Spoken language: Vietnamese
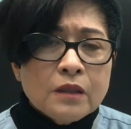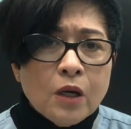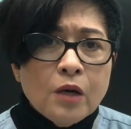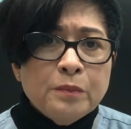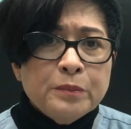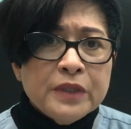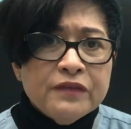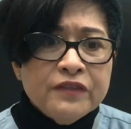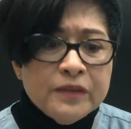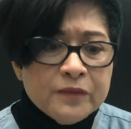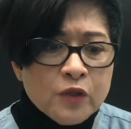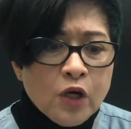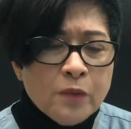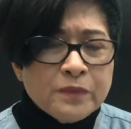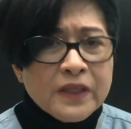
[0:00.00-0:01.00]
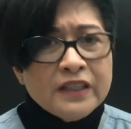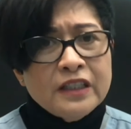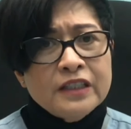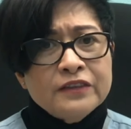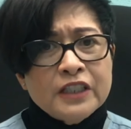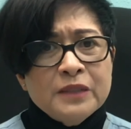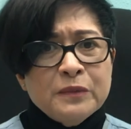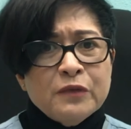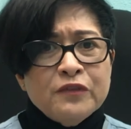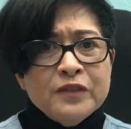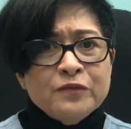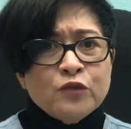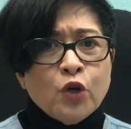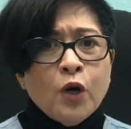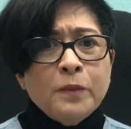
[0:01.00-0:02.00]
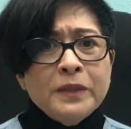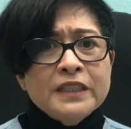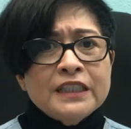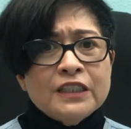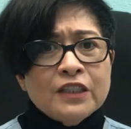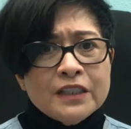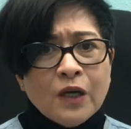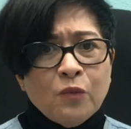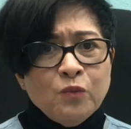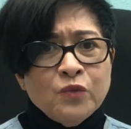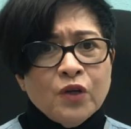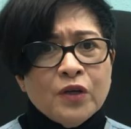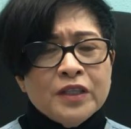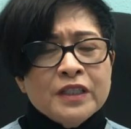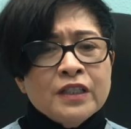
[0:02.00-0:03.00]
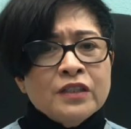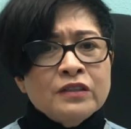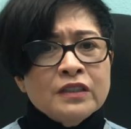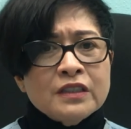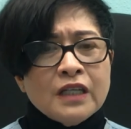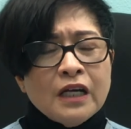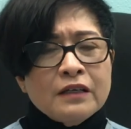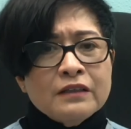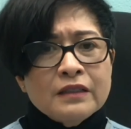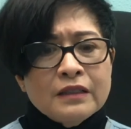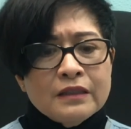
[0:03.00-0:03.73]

khớp bị viêm khớp tại vì khi mà viêm khớp lên thì nó nóng rồi nó cần